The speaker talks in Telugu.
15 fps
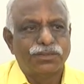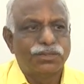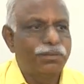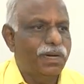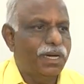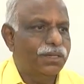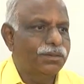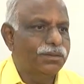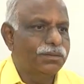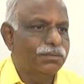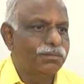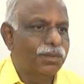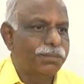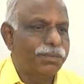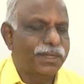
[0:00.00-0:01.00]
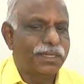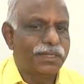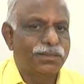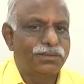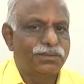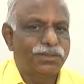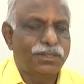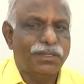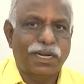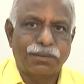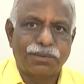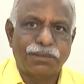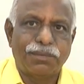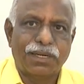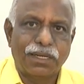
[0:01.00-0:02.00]
సుమారు ముప్పై ఐదు నుంచి
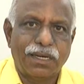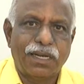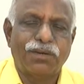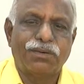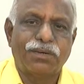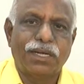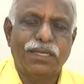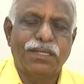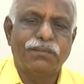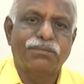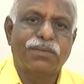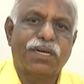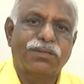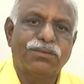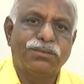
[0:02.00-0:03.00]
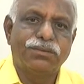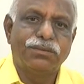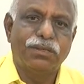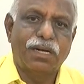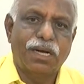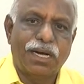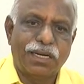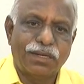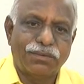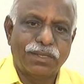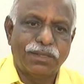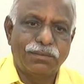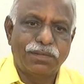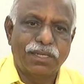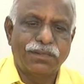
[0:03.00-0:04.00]
నలభై మండలాలు ఉన్నాయి మాకు అరవై
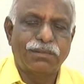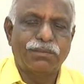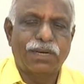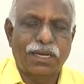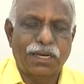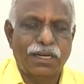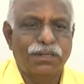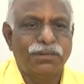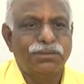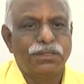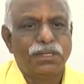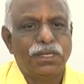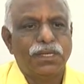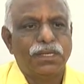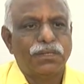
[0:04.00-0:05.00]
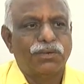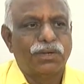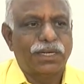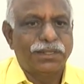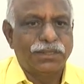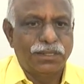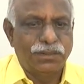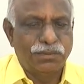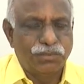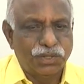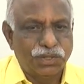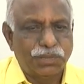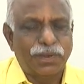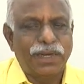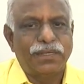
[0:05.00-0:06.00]
ఐదు మండలాలు ఒక ఏడు
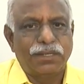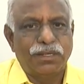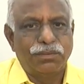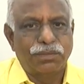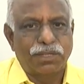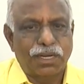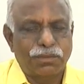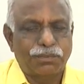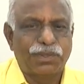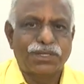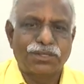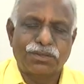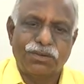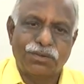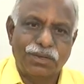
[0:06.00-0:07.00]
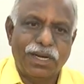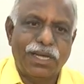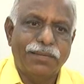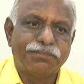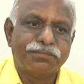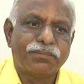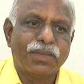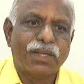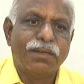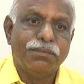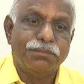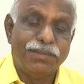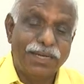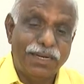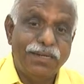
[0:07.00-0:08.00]
మున్సిపాలిటీలు కార్పొరేషన్లు ఉన్నా
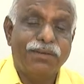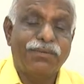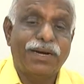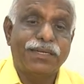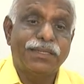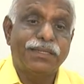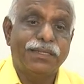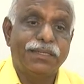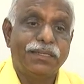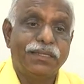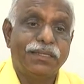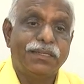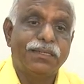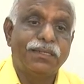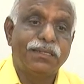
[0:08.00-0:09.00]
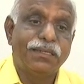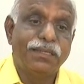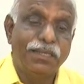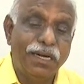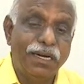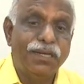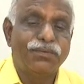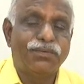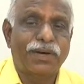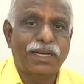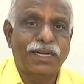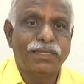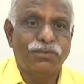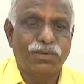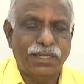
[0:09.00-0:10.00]
మిగిలిన వాటికి నీళ్లు
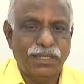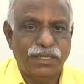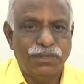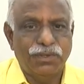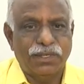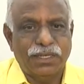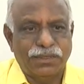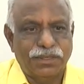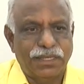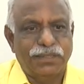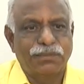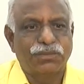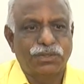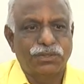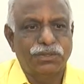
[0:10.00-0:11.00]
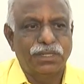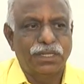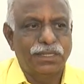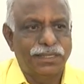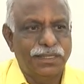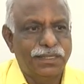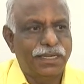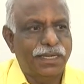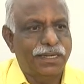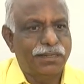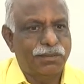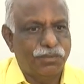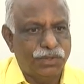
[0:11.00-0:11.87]
ఇవ్వాలని ఒకే ఒక ధ్యేయంతో నేను ఎన్నికైన